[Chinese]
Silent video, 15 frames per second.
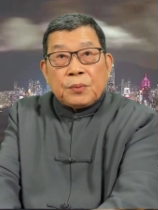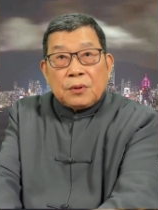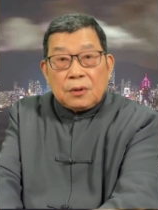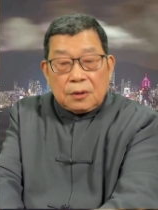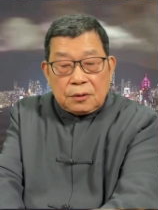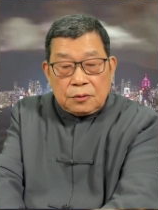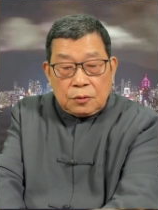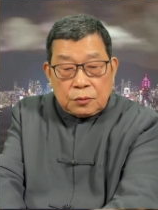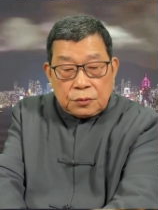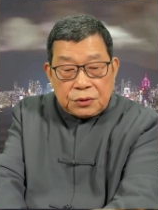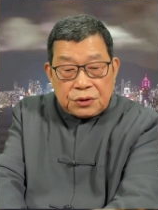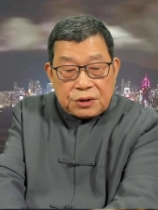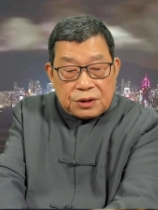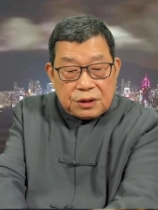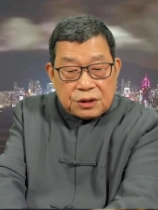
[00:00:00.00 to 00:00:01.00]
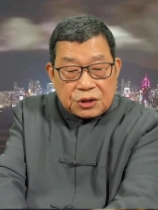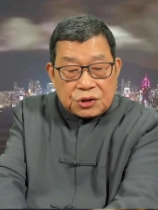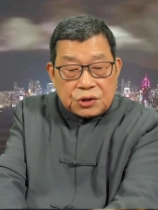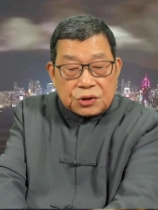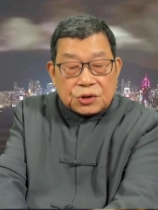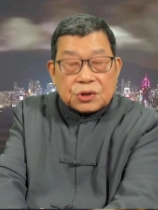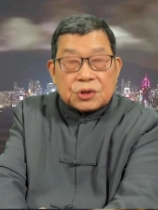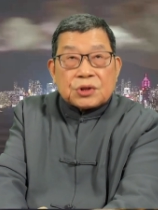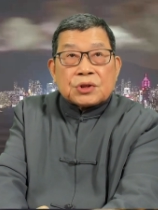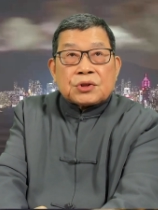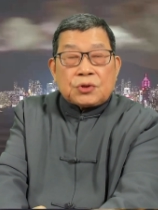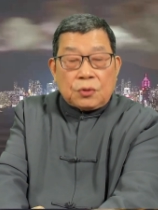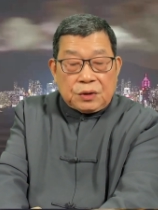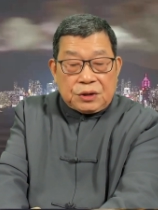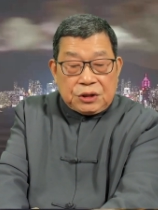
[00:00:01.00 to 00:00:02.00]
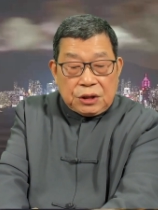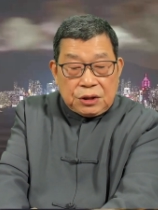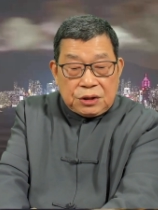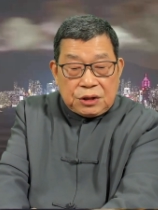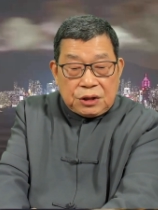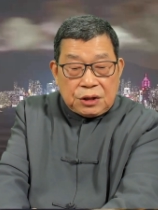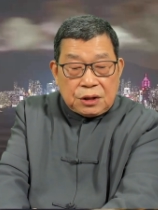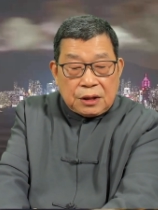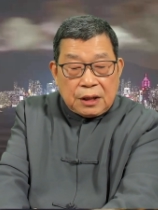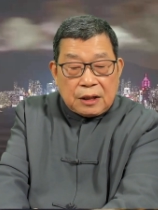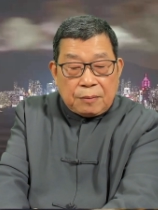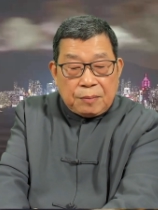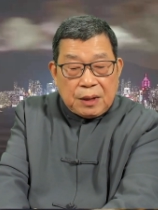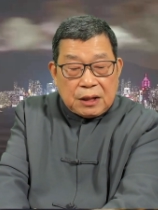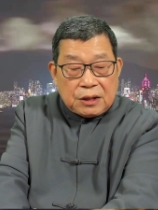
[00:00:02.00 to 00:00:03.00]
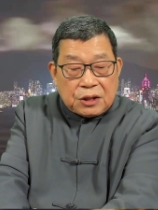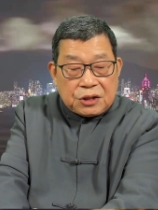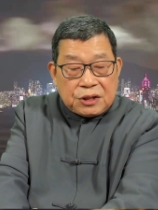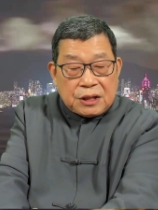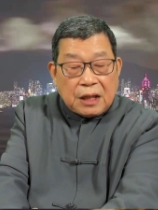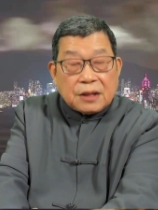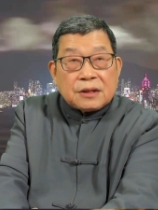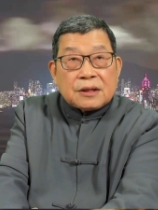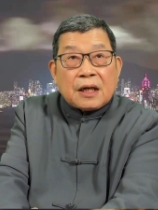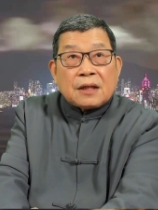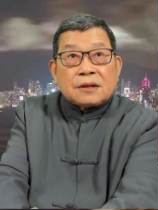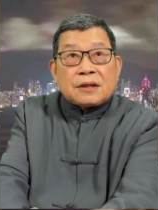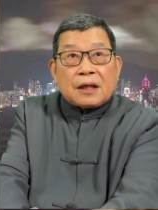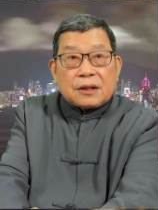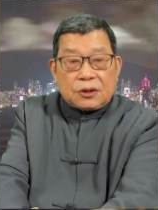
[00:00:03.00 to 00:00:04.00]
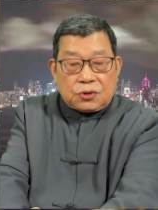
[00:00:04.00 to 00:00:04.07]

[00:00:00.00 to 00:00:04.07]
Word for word: 不容忽视的事实是，中国经济仍然面临着相当大的